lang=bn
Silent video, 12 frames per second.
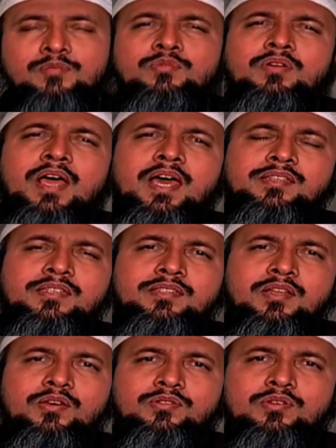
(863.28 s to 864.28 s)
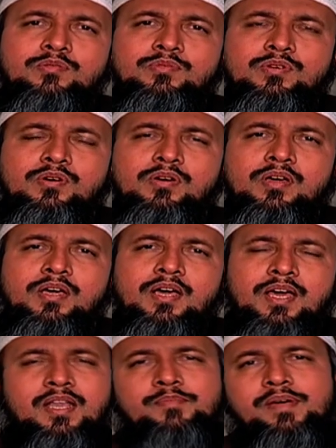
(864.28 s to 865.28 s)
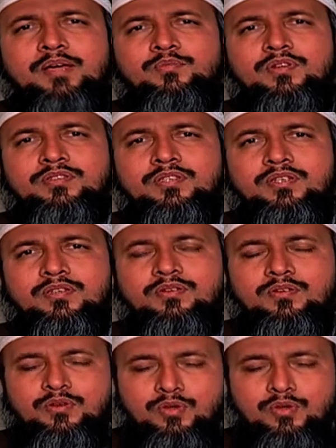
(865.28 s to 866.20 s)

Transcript: চার নম্বর আয়াতটা তেলাওয়াত করব আল্লাহ পাক বলেছেন